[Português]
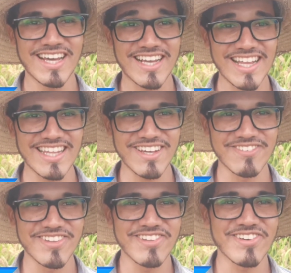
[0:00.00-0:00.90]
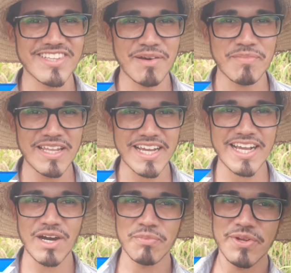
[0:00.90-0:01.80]
Galera, o vídeo de hoje tá bem
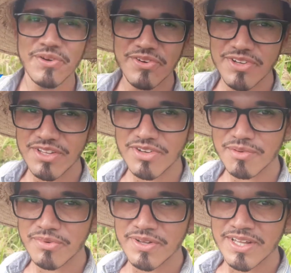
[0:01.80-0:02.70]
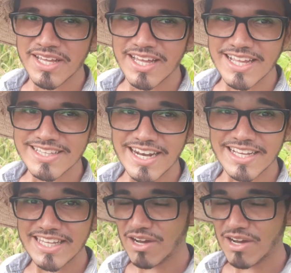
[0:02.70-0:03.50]
legal porque hoje nós vamos entrar aqui na